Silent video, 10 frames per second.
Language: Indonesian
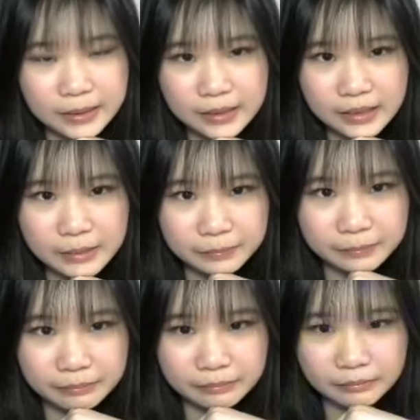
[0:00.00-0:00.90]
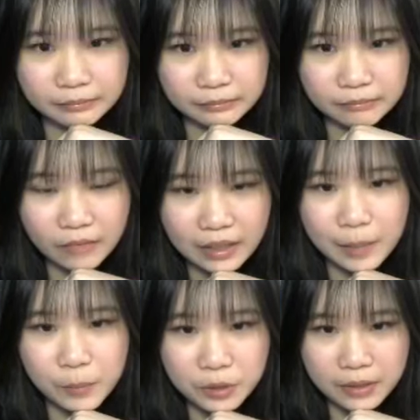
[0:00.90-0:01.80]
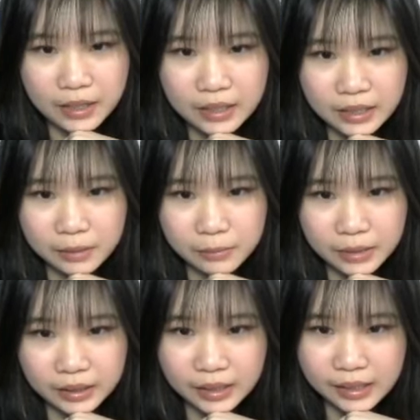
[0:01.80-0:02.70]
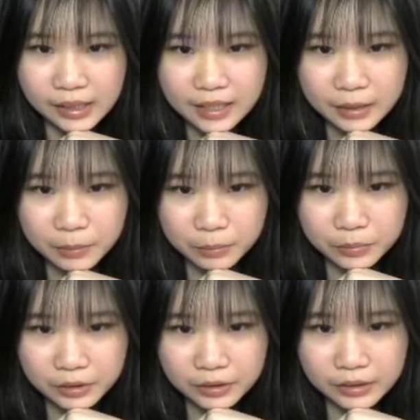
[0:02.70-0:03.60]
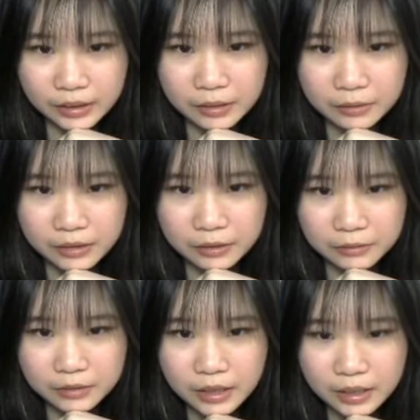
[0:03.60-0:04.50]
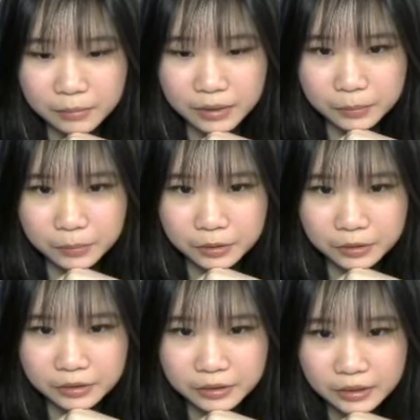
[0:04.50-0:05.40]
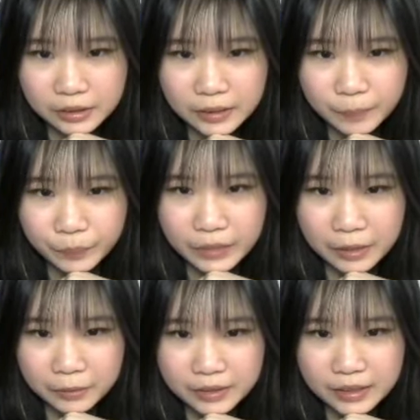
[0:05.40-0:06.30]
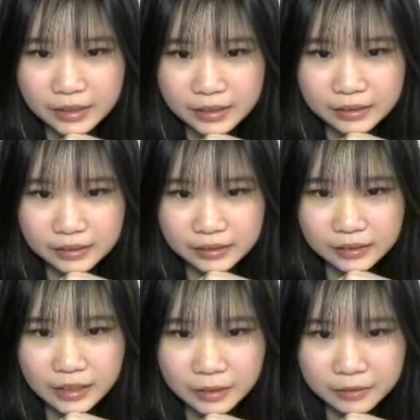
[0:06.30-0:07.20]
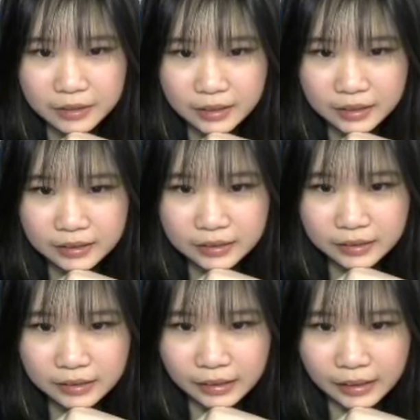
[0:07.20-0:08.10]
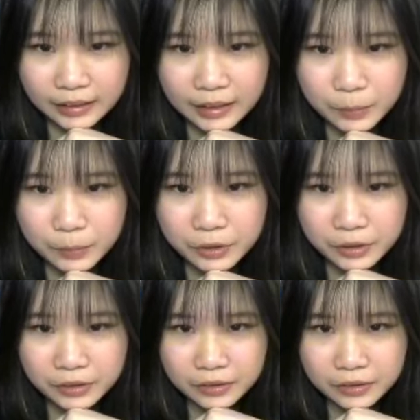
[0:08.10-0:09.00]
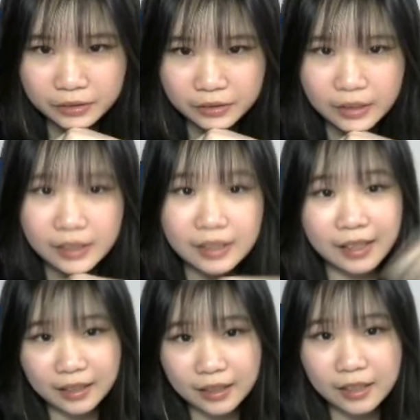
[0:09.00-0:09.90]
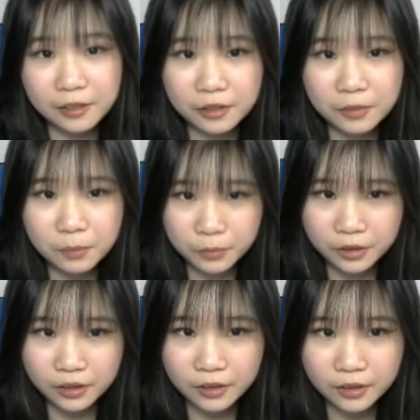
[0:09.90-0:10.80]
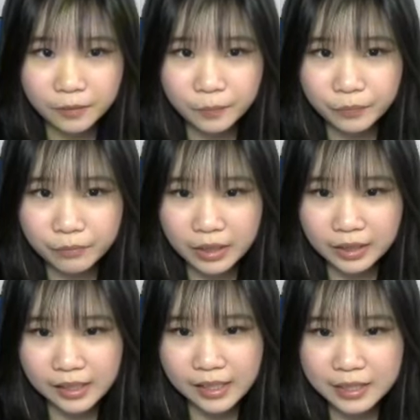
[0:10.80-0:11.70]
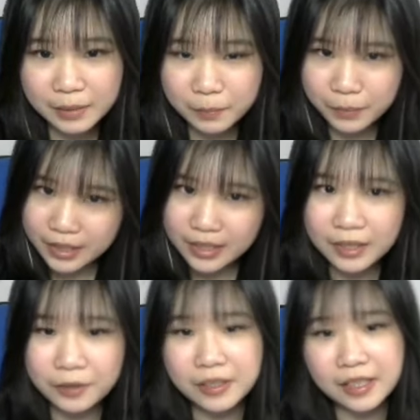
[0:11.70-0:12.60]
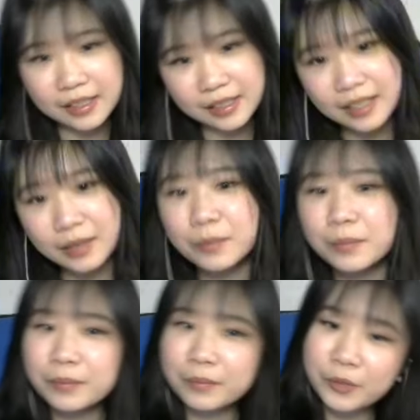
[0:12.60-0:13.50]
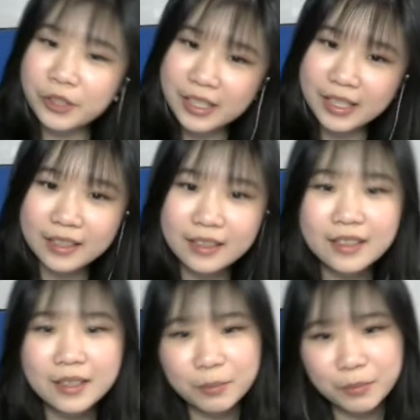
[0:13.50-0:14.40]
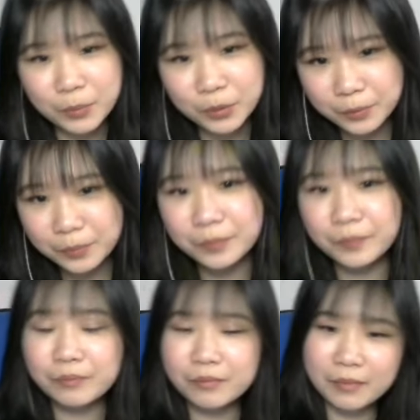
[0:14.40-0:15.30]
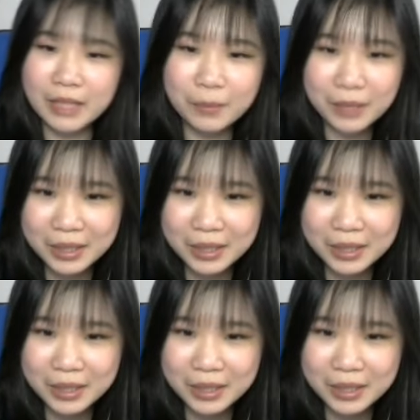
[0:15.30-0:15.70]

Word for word: Hmm. Nimbus mana? Mighty Legend Boot, Garuda, Bambu, Garuda, Garuda, Lightning Board, Lightning Lord Boot, Mighty Legend Pants, Garuda Lake, Monyet, Bambu, bla bla.